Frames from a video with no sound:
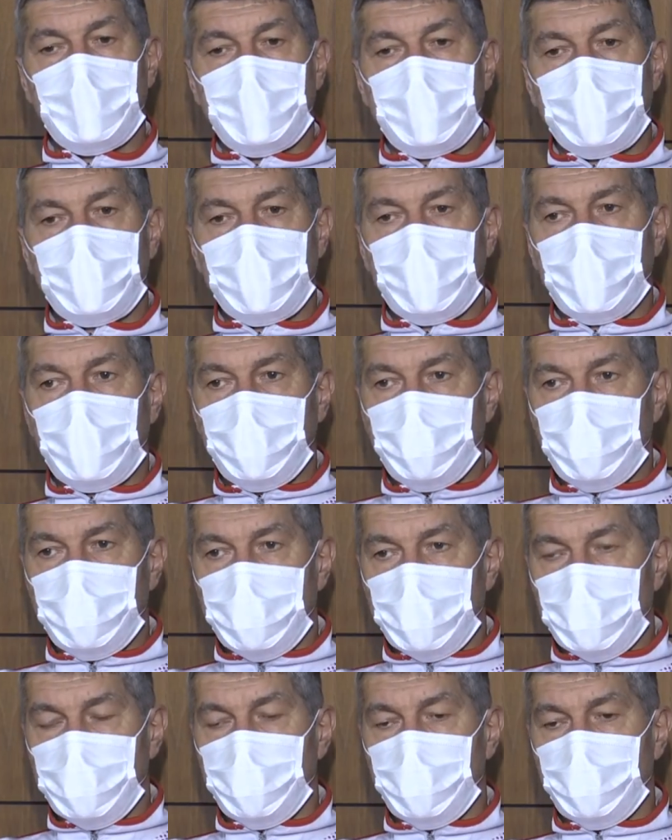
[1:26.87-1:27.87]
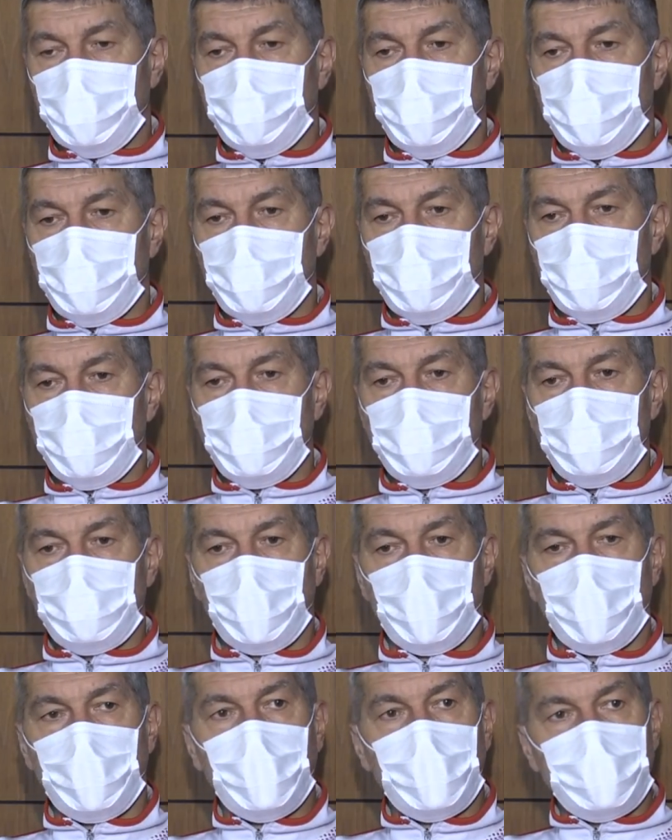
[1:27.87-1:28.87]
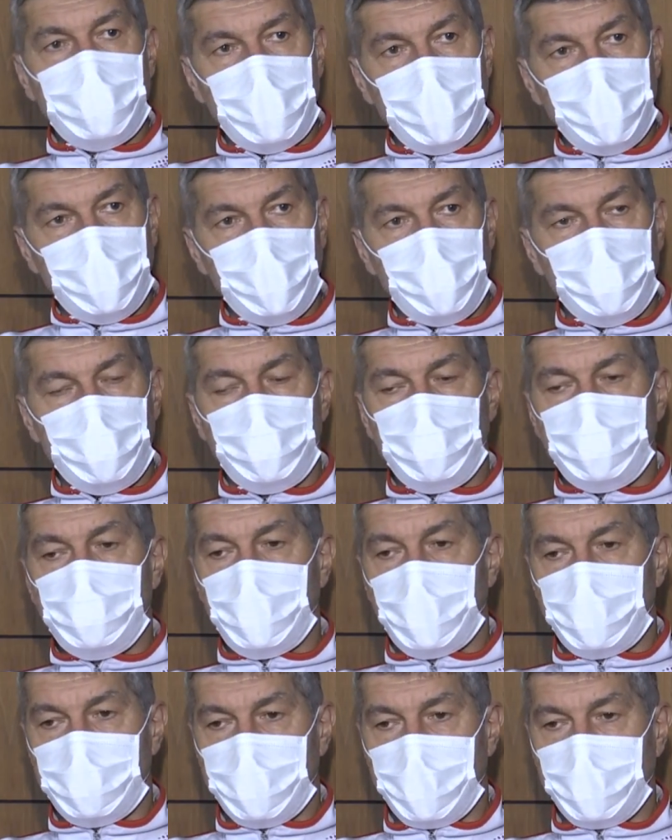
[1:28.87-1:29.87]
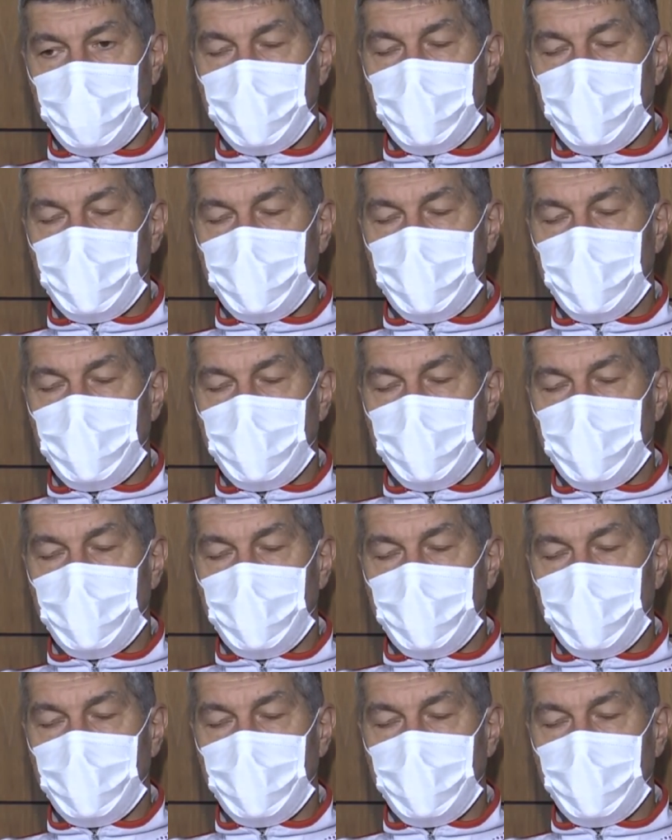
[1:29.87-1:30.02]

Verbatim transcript: E, yeni bir takım oluşturma sürecine. Hollanda'yı biliyorduk zaten.